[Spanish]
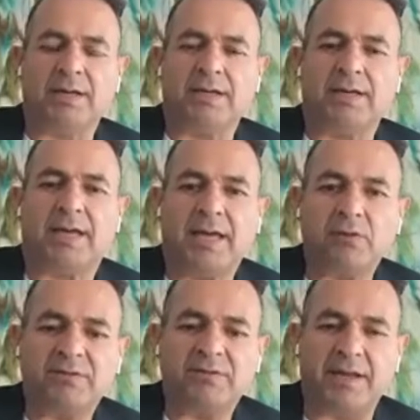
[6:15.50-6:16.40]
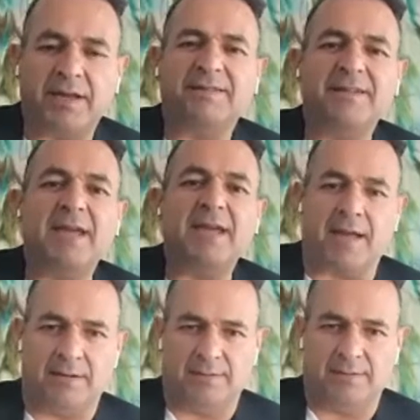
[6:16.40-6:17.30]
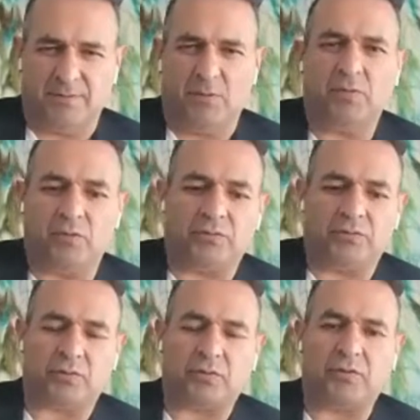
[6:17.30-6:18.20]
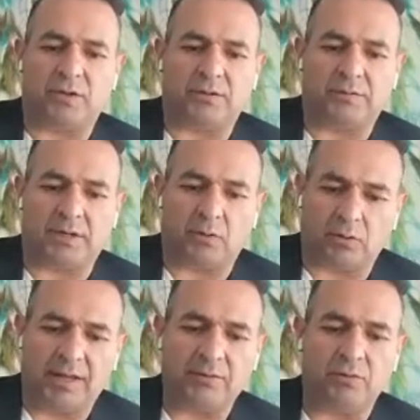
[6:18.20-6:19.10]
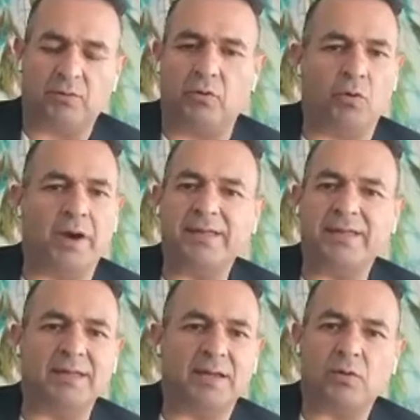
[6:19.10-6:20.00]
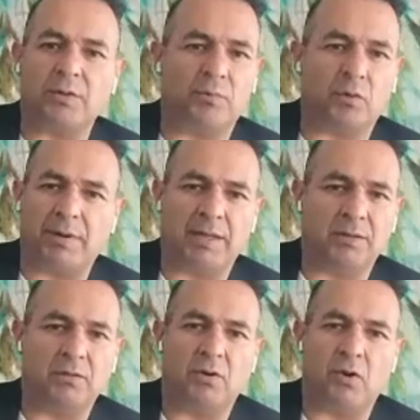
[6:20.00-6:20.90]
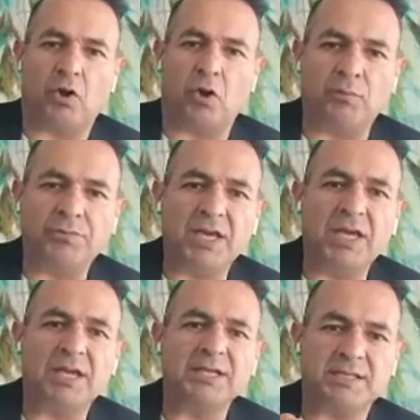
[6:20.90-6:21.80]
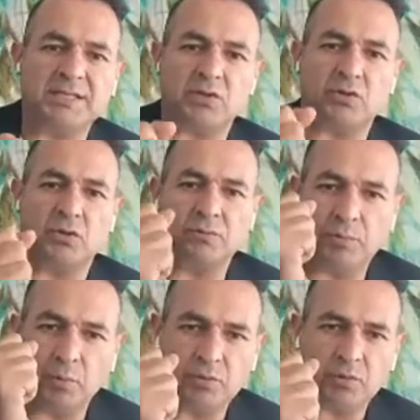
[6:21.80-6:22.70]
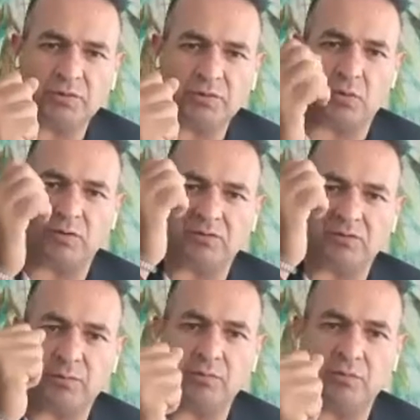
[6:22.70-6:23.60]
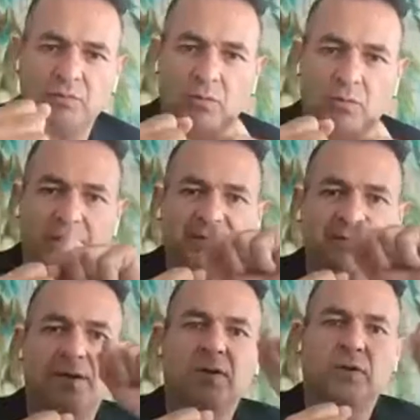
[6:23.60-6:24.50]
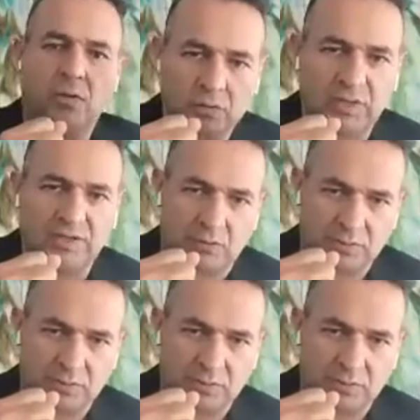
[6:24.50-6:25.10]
¿Qué nos diferencia? Nosotros, recordando, no hay dinero de por medio, lo que obtienes son puntos y con esos puntos compras otras cosas.